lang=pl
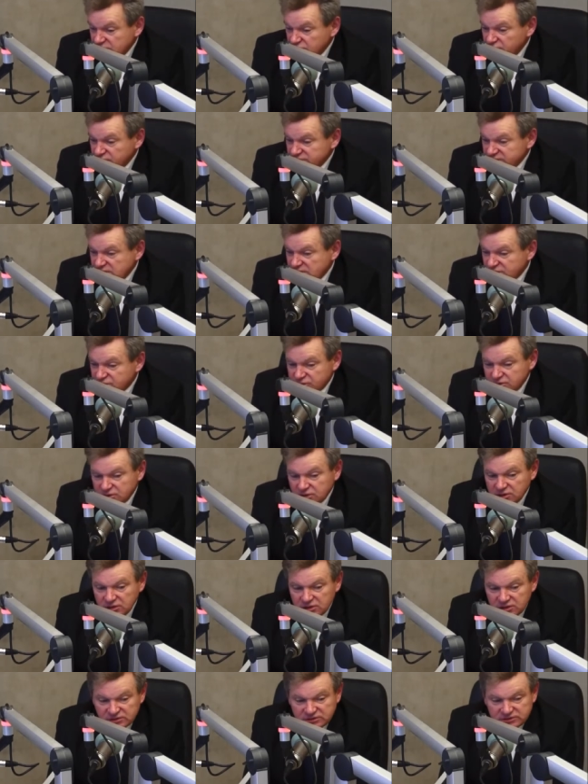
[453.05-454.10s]

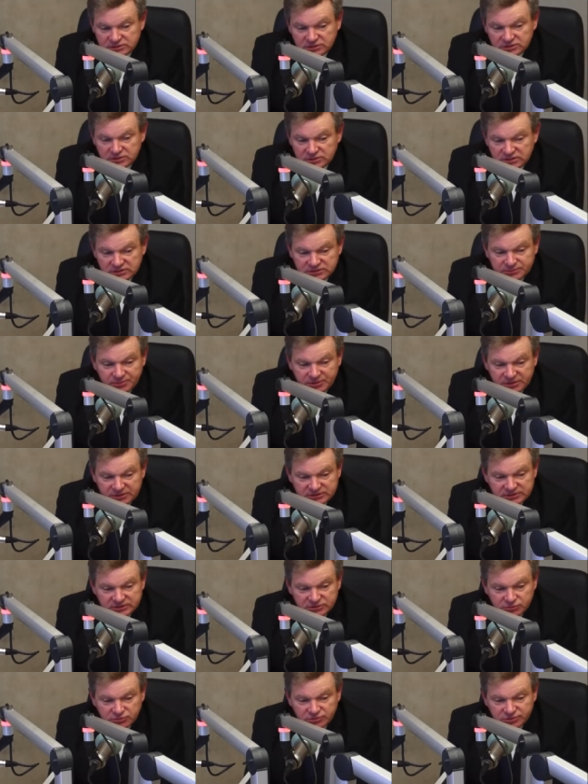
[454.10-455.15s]
jednoznaczne. Jest, jest
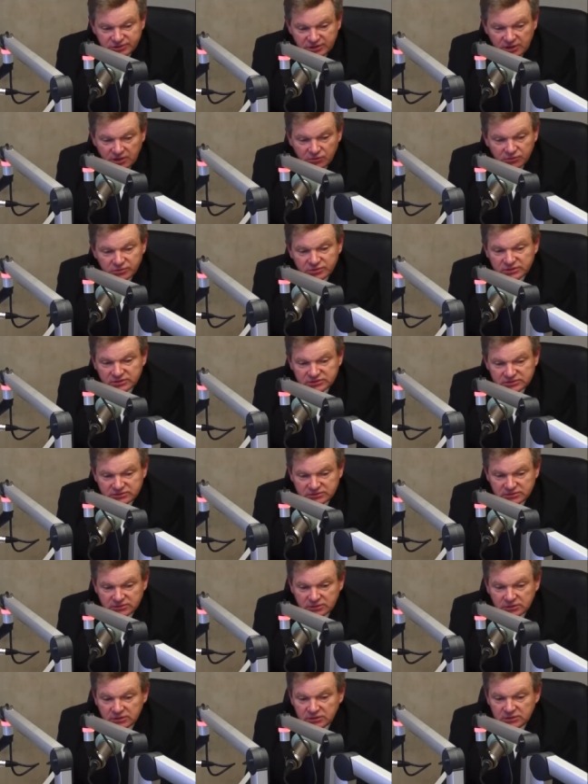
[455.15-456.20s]
prezes oddziału, jest
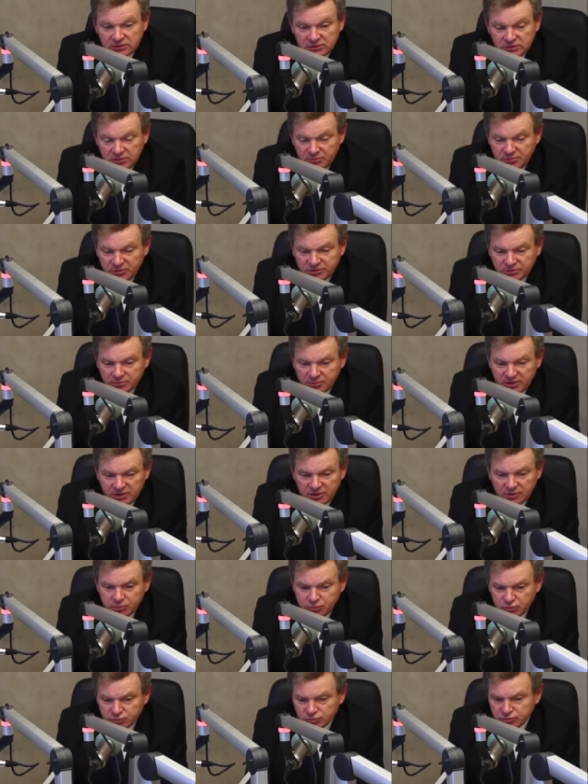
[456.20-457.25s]
e, pani
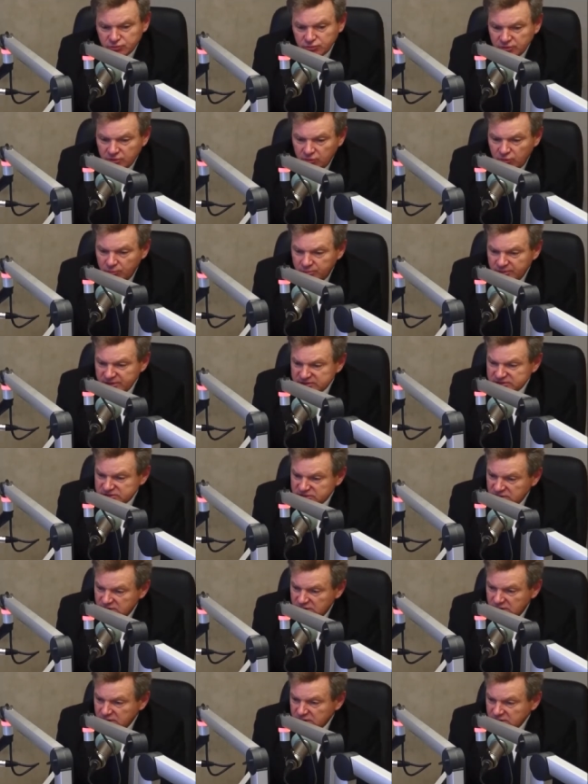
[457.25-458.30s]
Maria Pucz, która
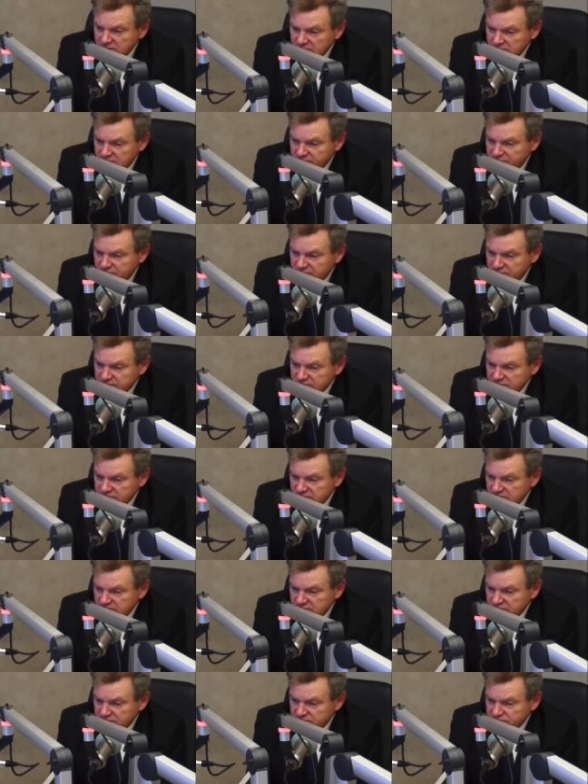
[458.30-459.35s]
obecnie
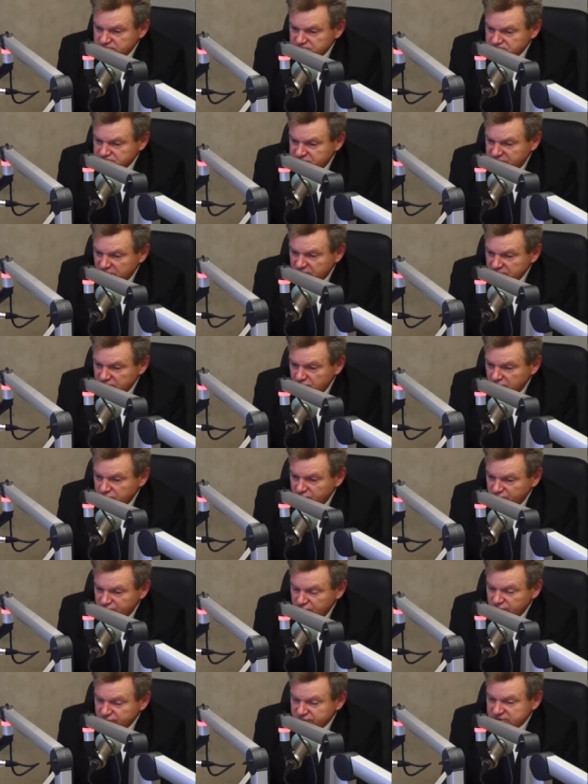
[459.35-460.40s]
pełni, pełni
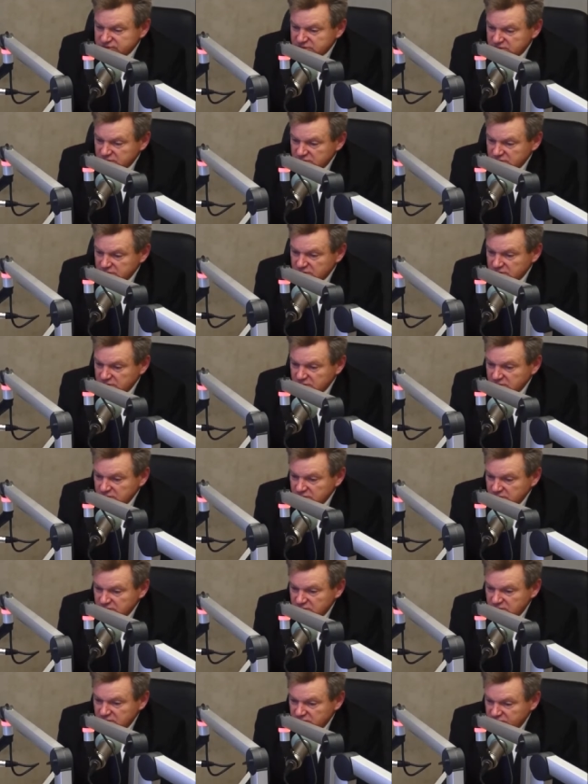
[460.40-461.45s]
obowiązki
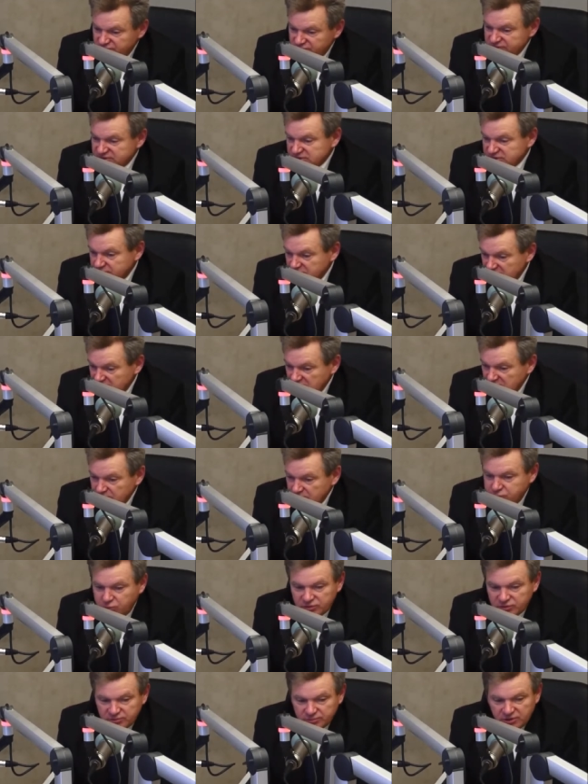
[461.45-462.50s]
e, wicemera
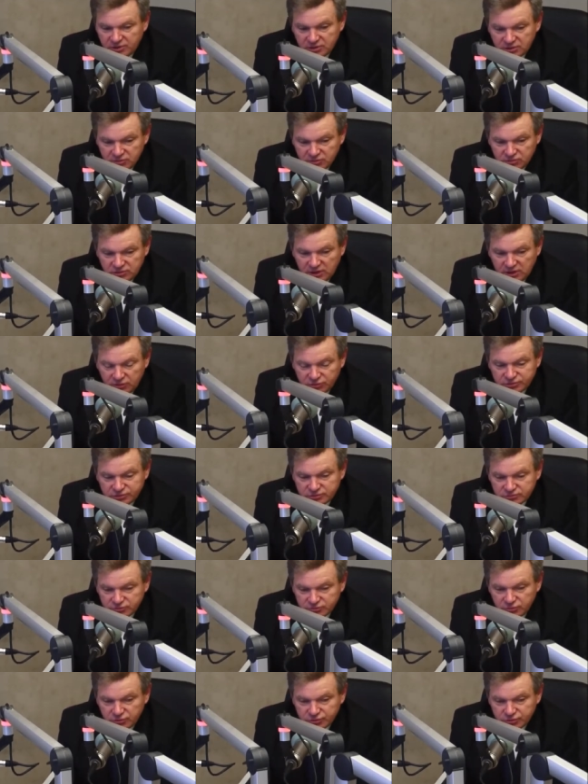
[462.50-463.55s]
po tym, kiedy udało
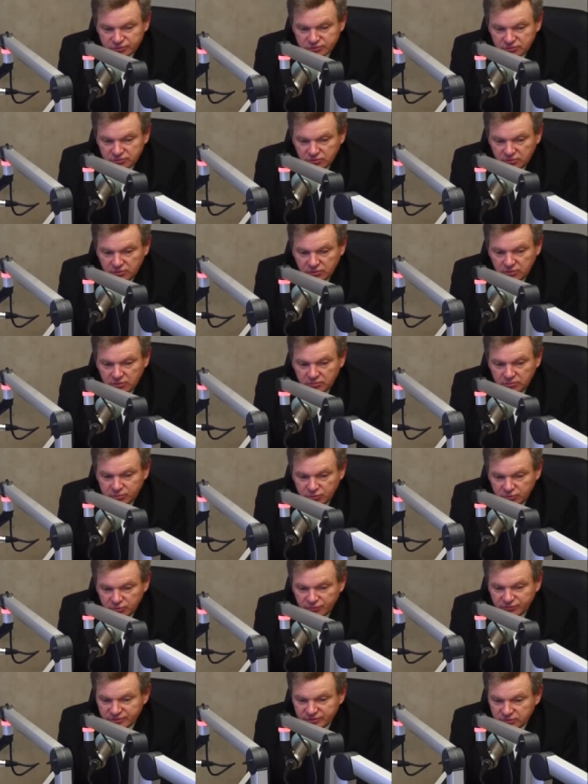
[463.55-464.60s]
się dojść do,
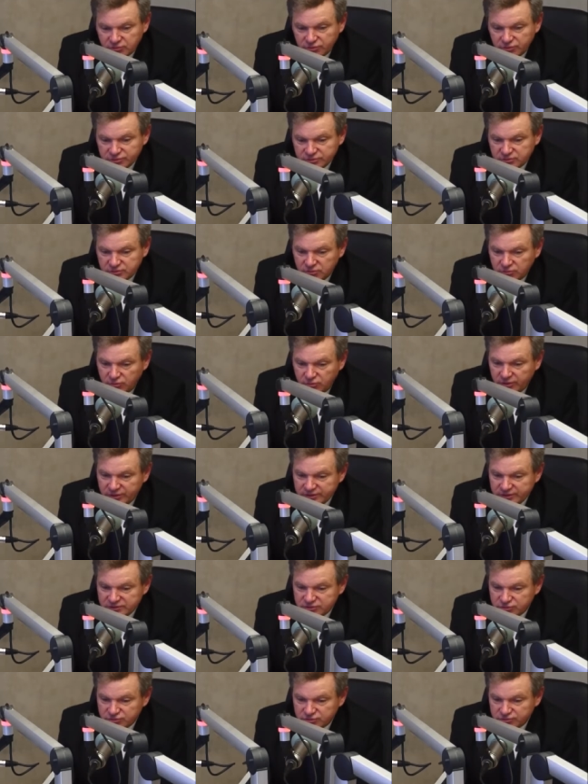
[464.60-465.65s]
ponownie dojść do
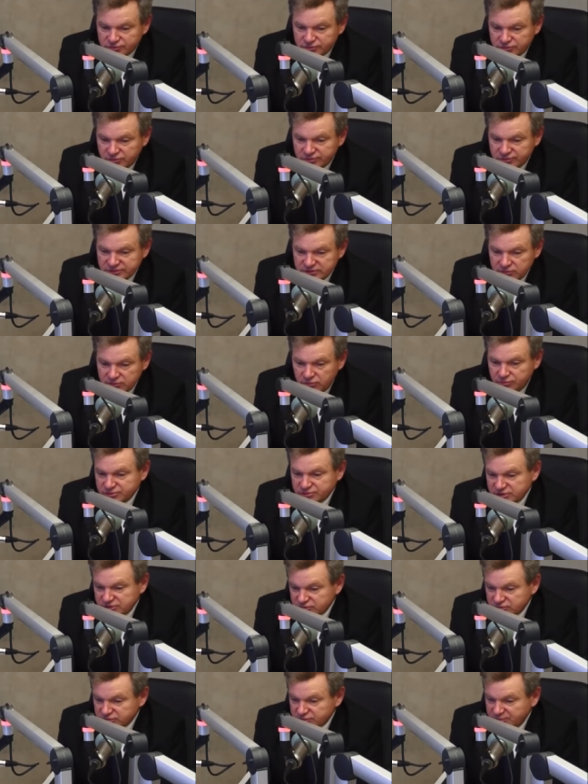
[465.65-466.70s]
koalicji rządzącej.
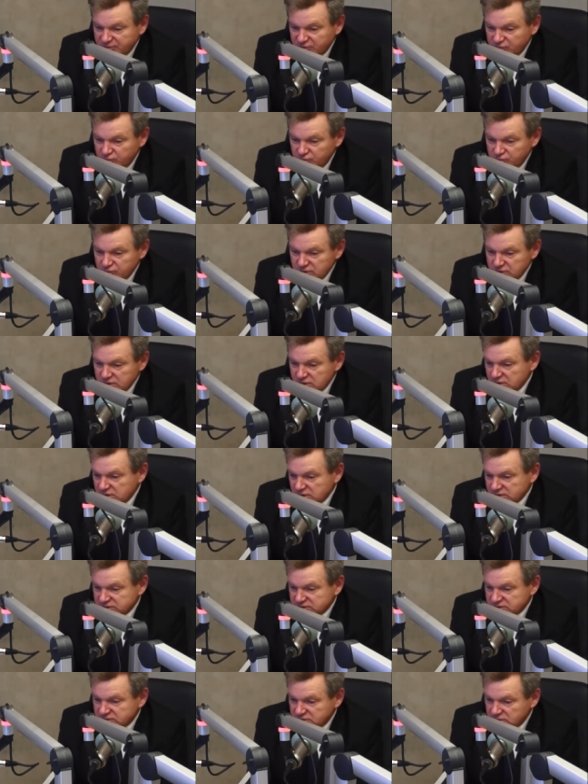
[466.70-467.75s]
Dobrze się sprawuje,
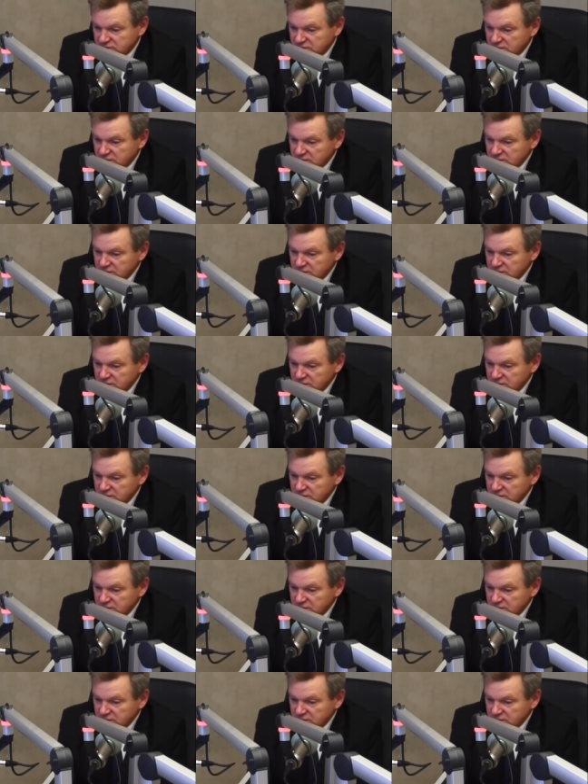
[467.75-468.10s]
jest e,